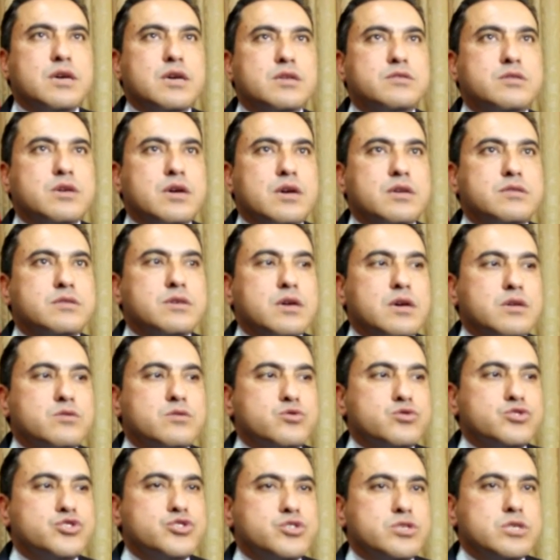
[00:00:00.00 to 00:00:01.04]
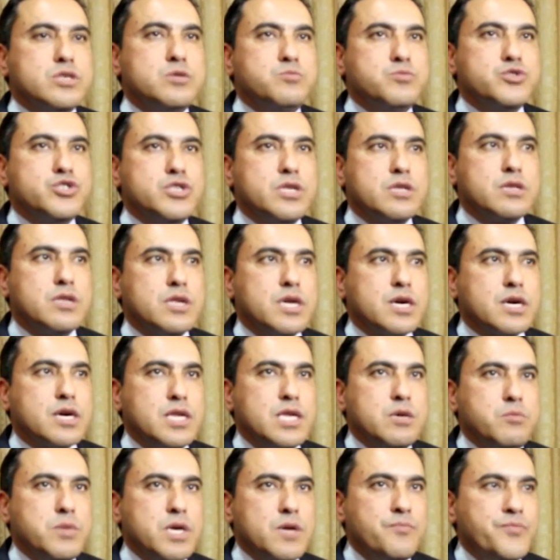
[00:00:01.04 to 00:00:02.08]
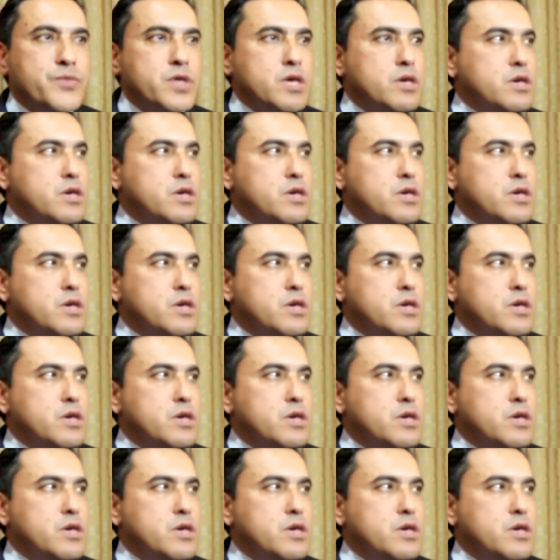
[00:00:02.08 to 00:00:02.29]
أتوش المجلس الإقليمي